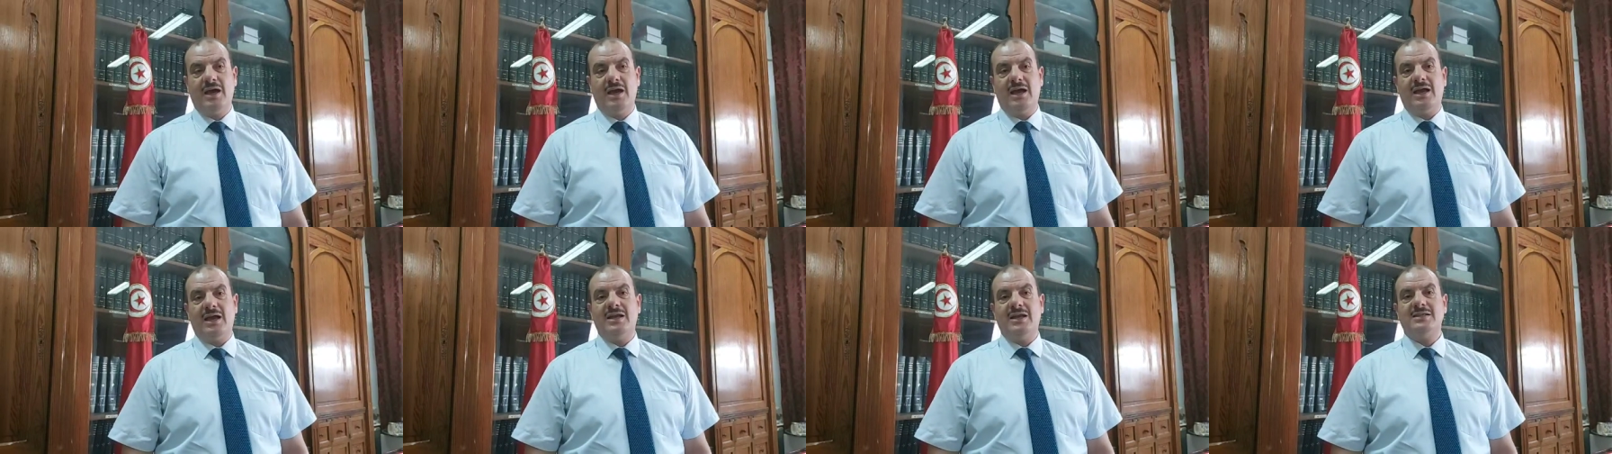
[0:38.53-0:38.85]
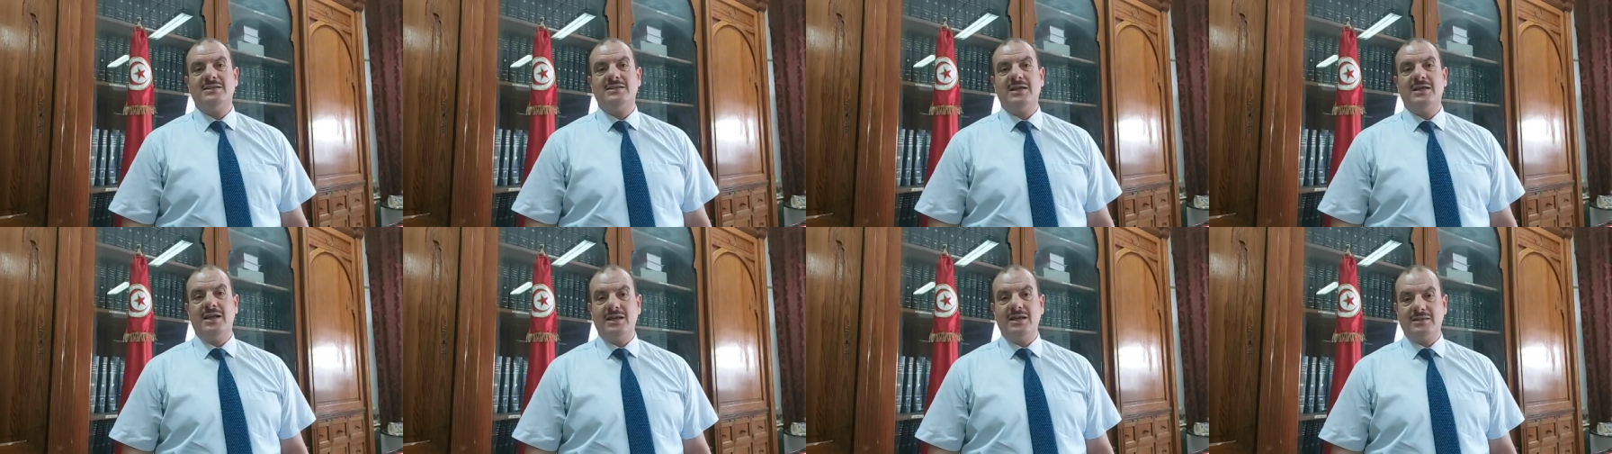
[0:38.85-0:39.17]

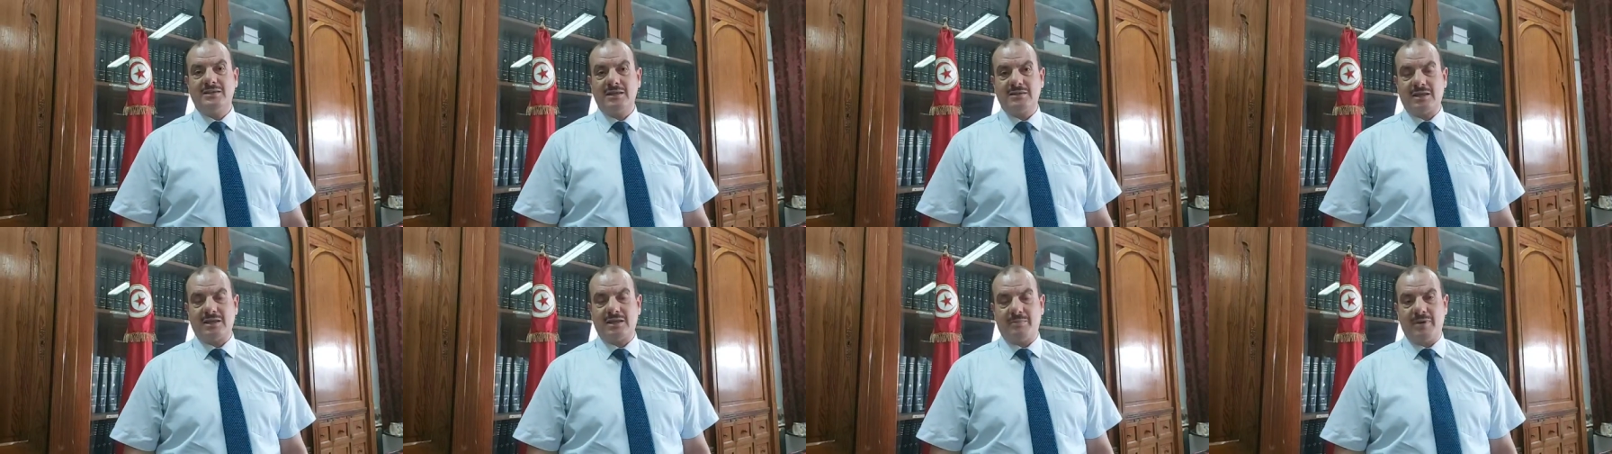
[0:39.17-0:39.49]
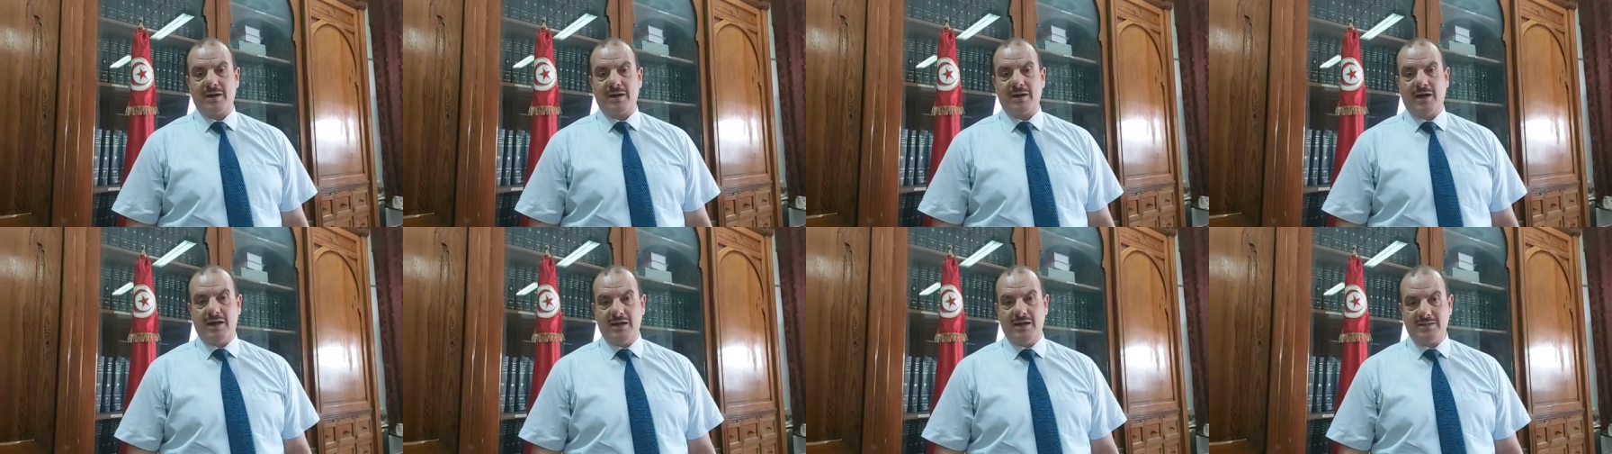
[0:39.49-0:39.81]
التي لا
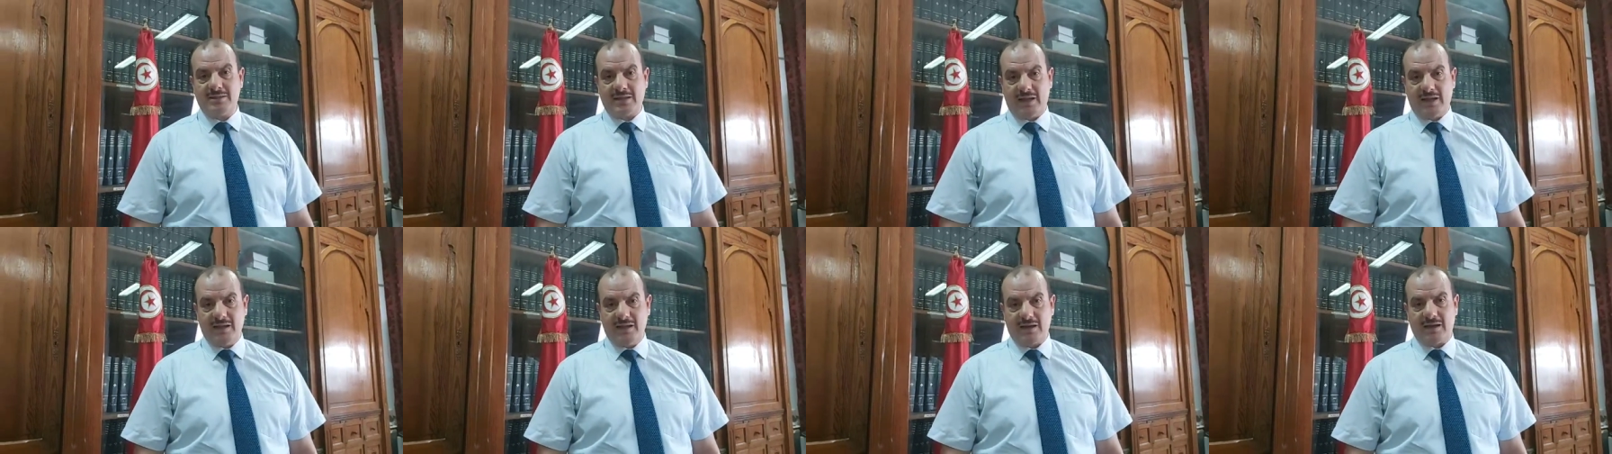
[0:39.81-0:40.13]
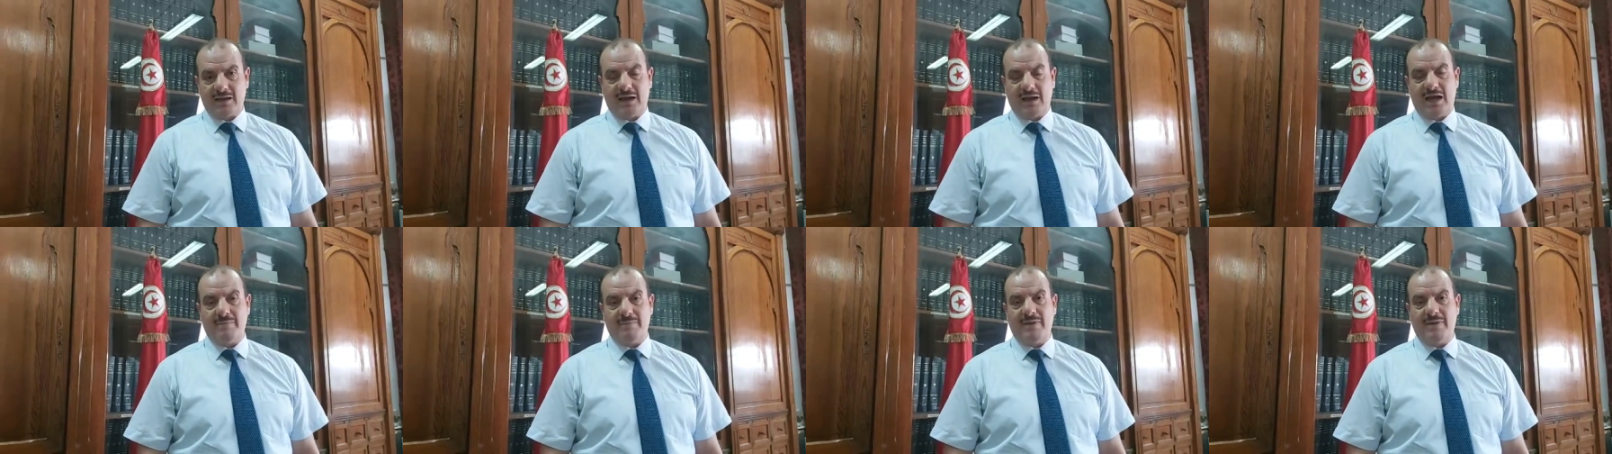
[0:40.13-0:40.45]
تنطبق على تعليق
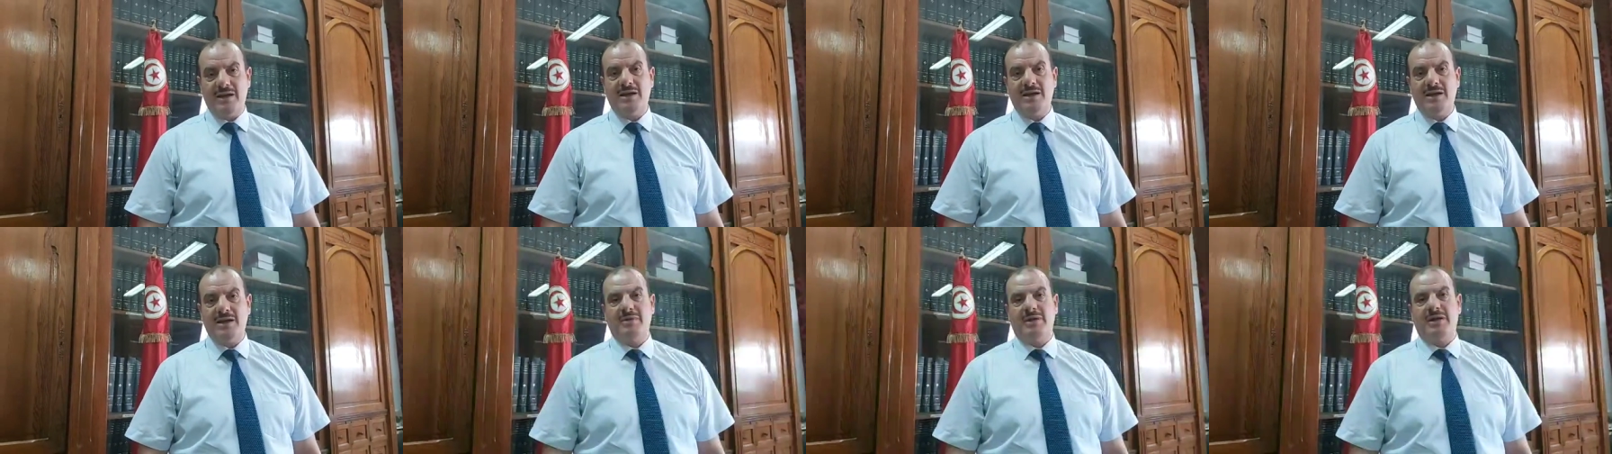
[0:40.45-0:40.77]
العمل